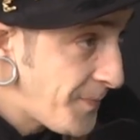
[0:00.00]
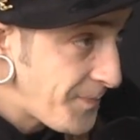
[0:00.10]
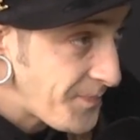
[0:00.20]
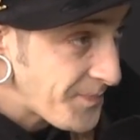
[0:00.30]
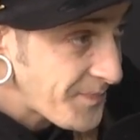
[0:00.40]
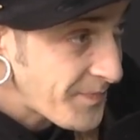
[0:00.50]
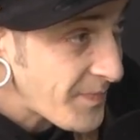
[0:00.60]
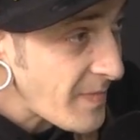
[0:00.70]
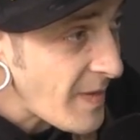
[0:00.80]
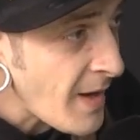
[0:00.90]
¿Por qué? ¿Por
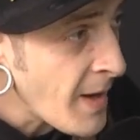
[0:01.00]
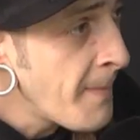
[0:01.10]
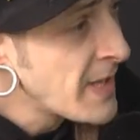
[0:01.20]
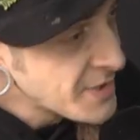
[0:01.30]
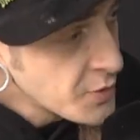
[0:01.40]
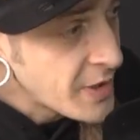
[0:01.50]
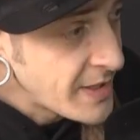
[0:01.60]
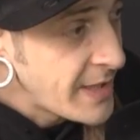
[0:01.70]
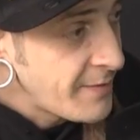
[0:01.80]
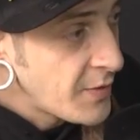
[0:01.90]
los olores? Más
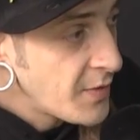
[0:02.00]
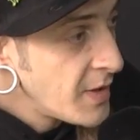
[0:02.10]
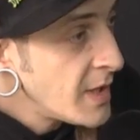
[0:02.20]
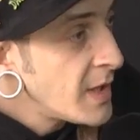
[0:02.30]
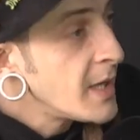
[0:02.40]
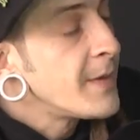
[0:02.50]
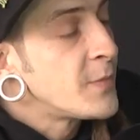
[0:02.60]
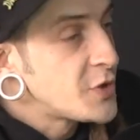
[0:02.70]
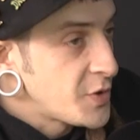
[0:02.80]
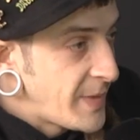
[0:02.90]
nutritivo. Ah
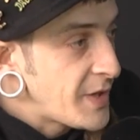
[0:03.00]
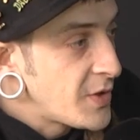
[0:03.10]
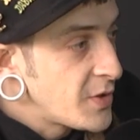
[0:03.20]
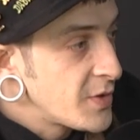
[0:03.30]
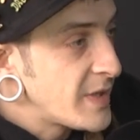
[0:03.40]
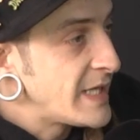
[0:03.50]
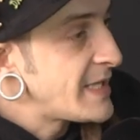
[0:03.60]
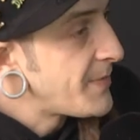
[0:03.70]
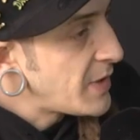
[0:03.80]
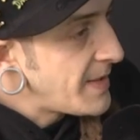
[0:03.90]
mucho mejor, que
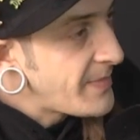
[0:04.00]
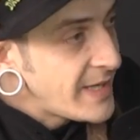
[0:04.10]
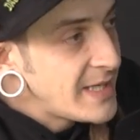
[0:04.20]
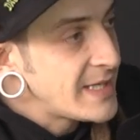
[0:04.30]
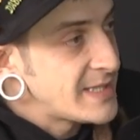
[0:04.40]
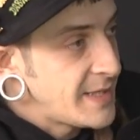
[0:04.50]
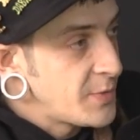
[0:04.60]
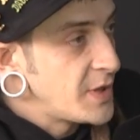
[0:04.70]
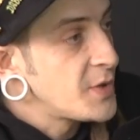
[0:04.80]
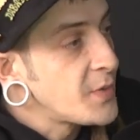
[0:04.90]
sea por la piel, que sea
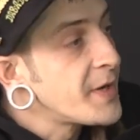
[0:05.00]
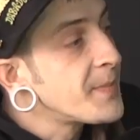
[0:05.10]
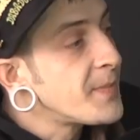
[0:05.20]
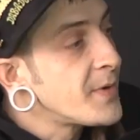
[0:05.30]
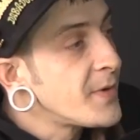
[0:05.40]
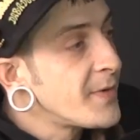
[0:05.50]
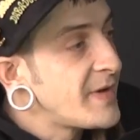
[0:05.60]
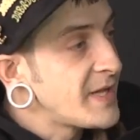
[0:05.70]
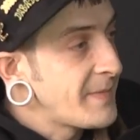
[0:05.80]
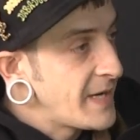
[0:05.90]
por el cuerpo,
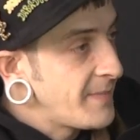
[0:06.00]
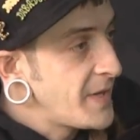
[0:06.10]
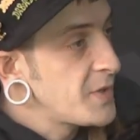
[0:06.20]
vitamina